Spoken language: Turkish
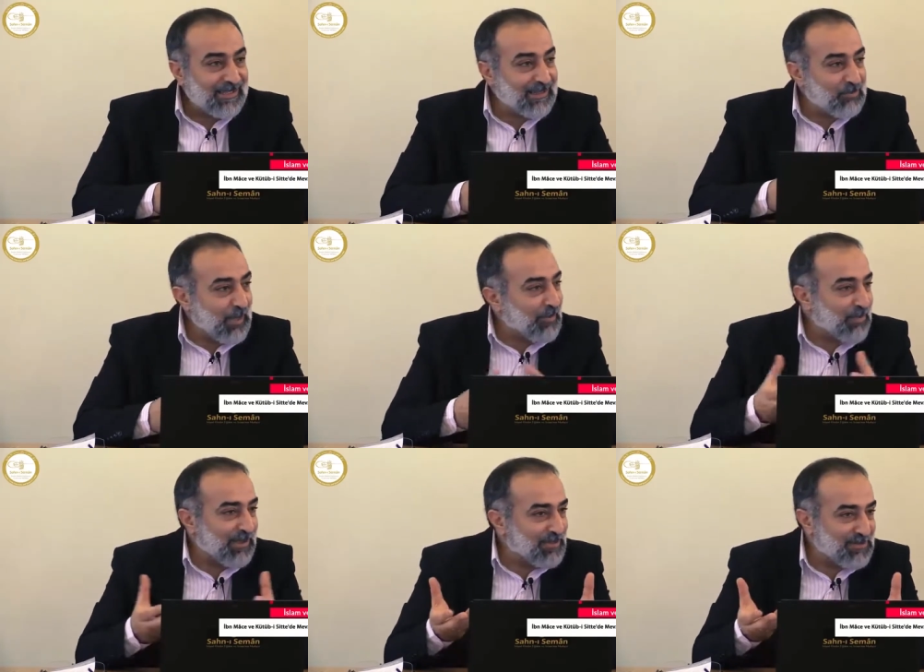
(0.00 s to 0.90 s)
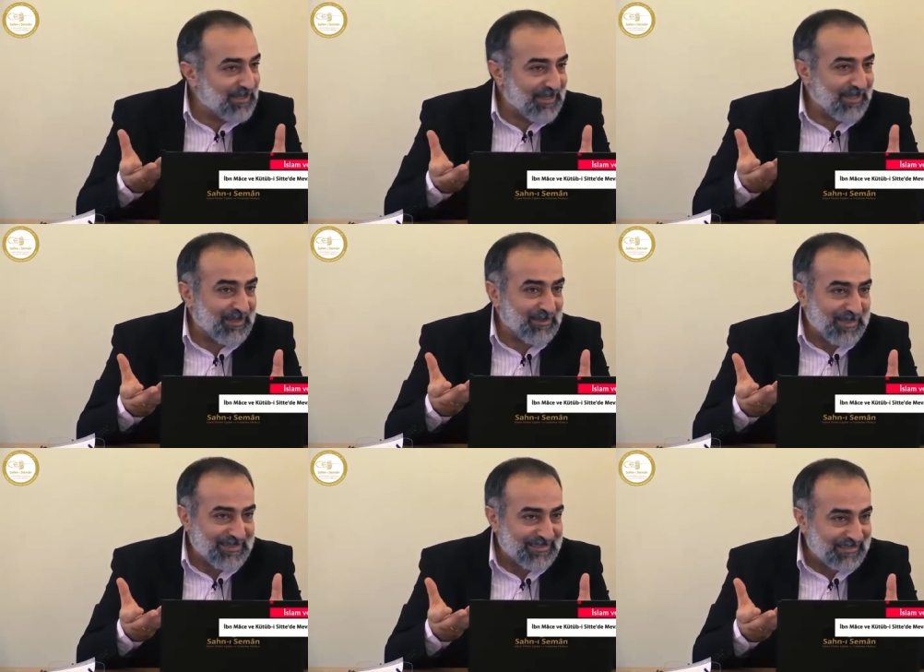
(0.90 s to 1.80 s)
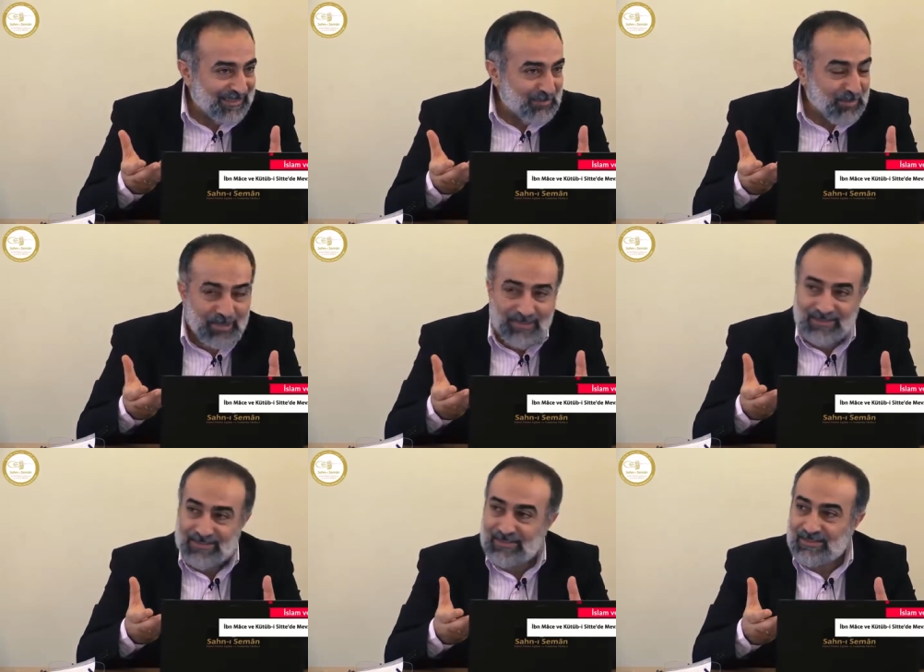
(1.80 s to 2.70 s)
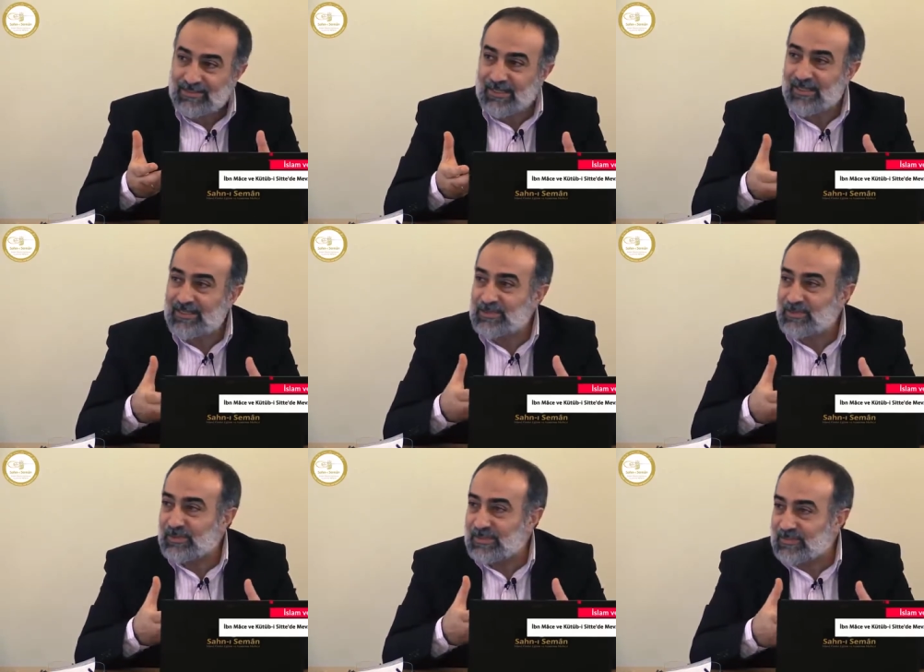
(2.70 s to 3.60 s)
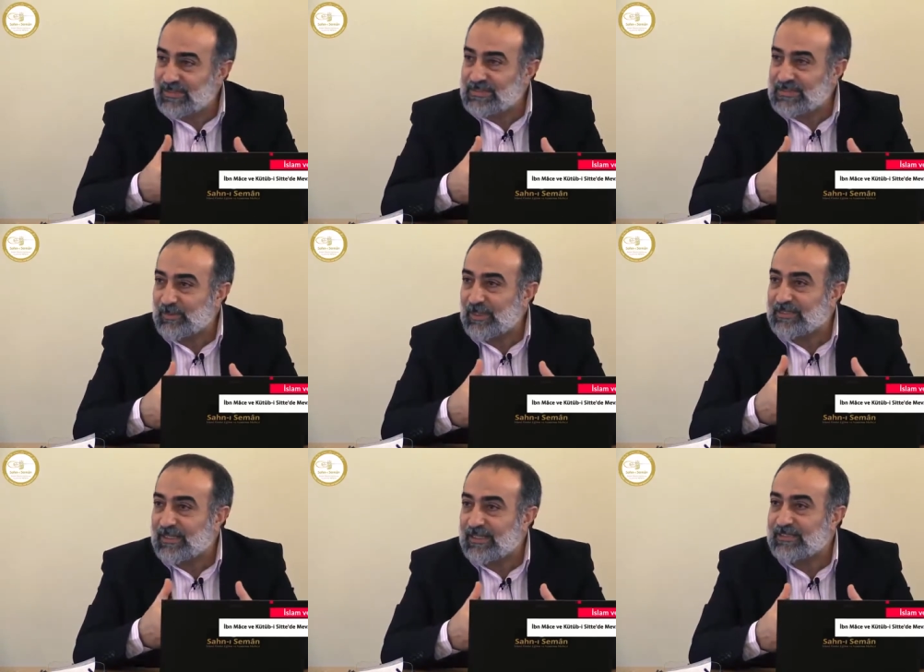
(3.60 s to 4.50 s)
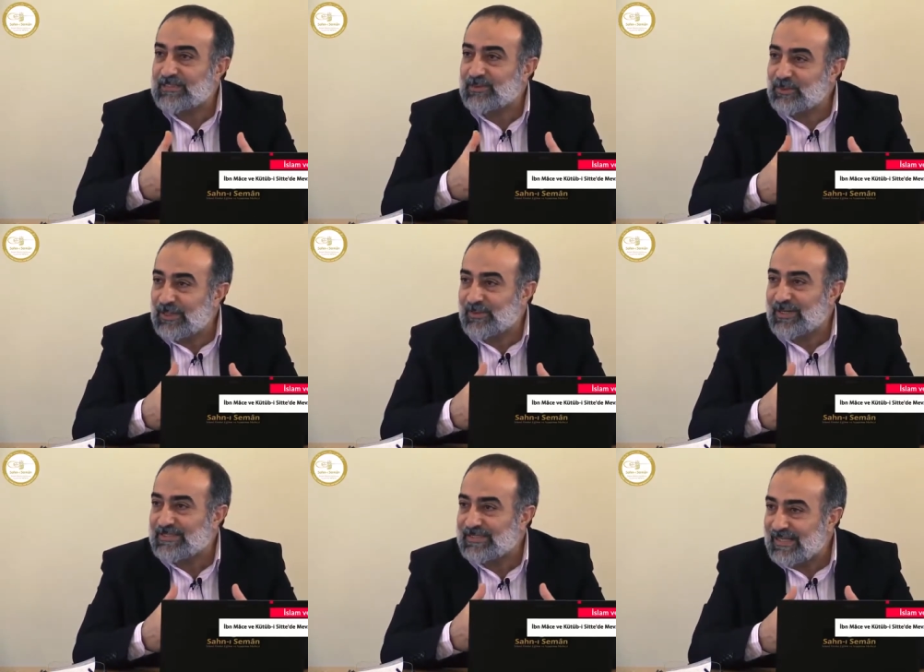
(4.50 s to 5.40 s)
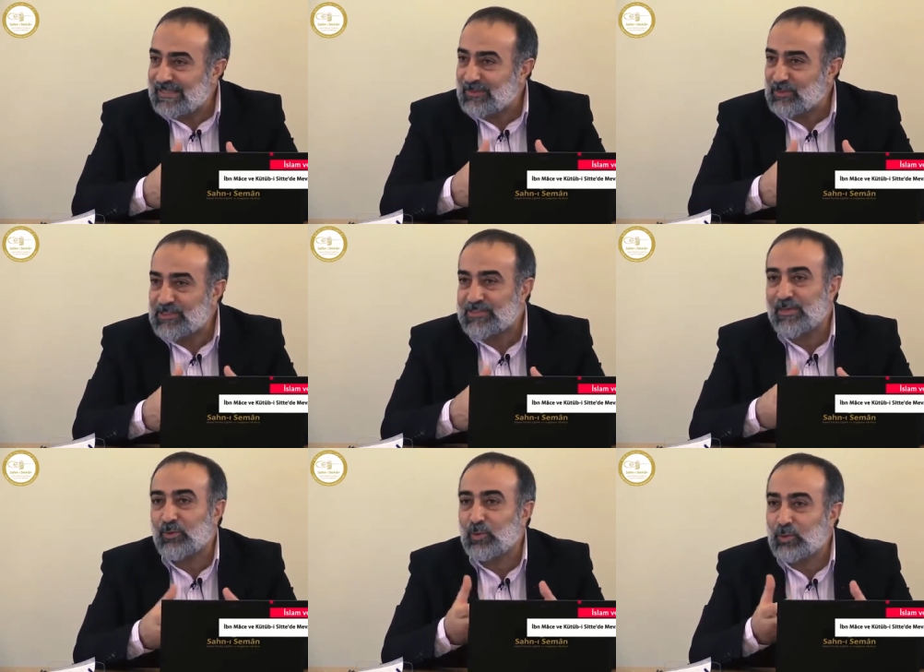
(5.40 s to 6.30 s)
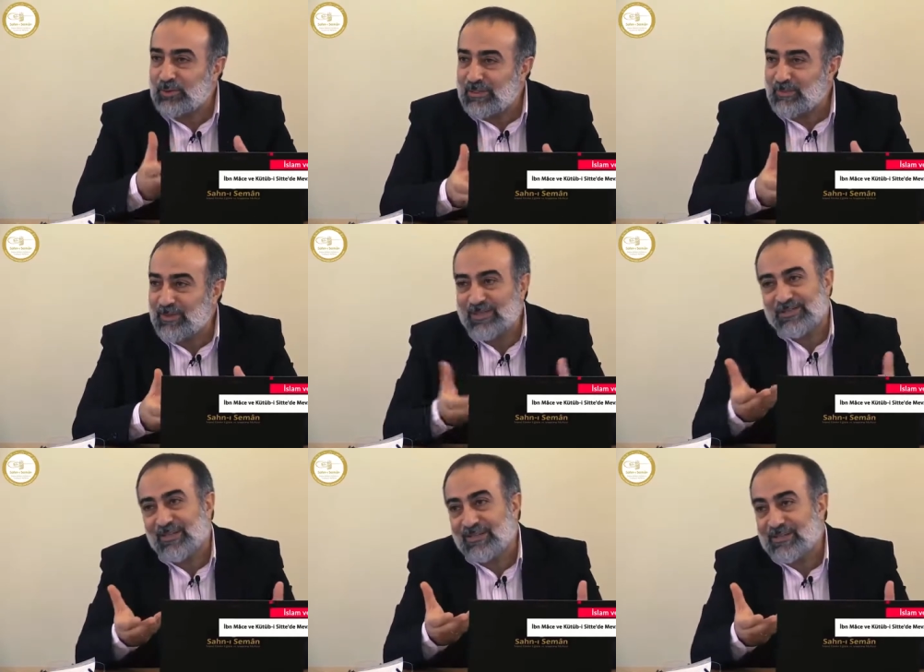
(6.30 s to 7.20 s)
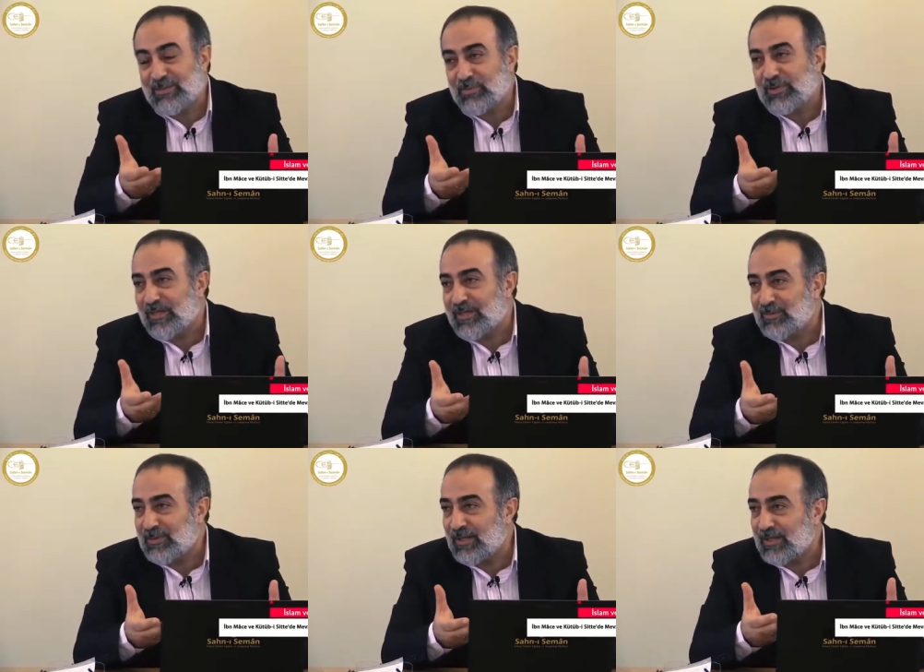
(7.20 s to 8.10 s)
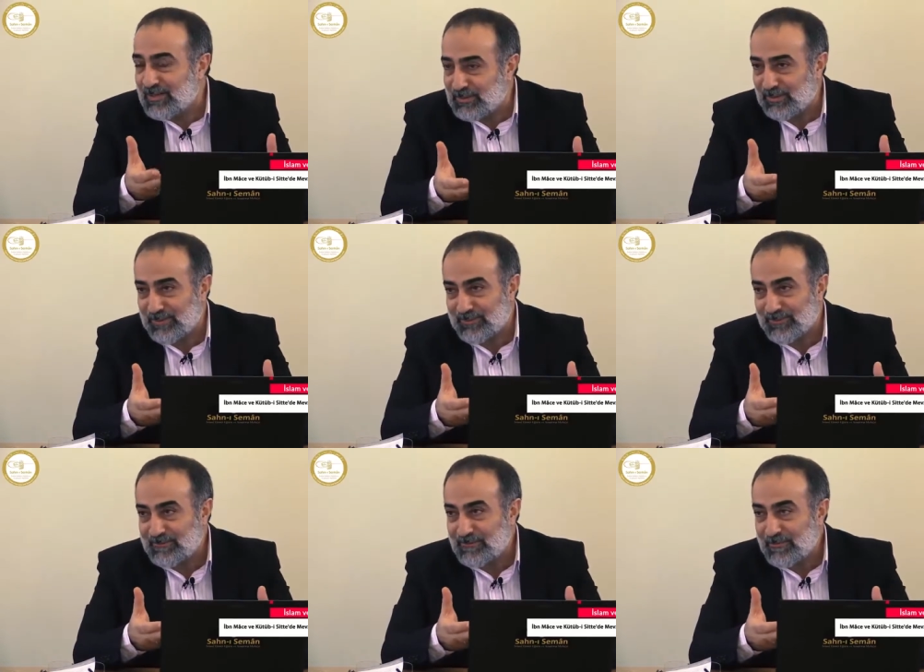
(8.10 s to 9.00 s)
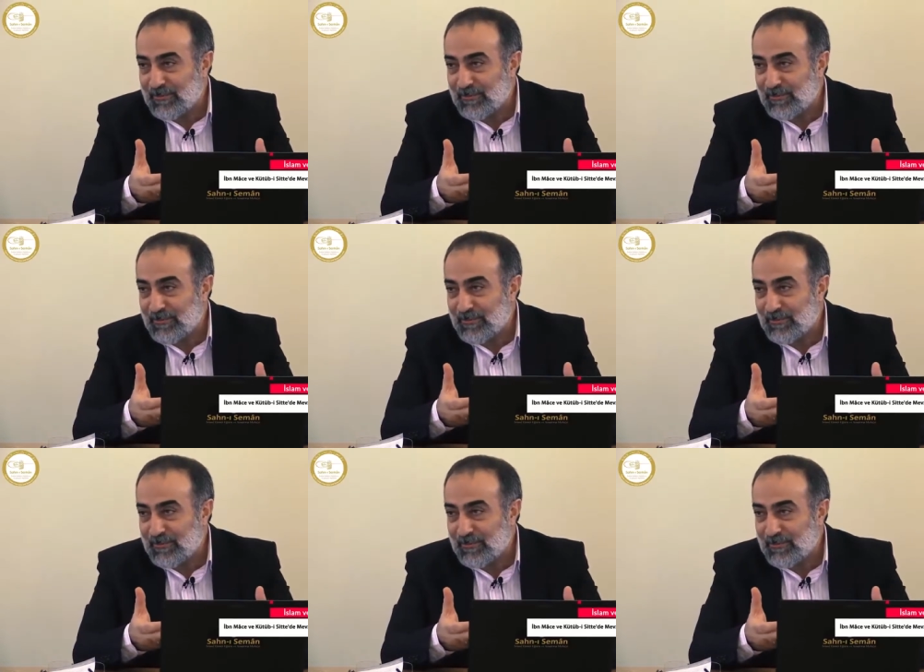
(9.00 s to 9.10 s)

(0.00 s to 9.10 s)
Ee, ben bir kimse değilim aslında. Ben ehli sünnet vel cemaat hadis uleması ne demişse onu demeye çalışan bir garip Allah kuluyum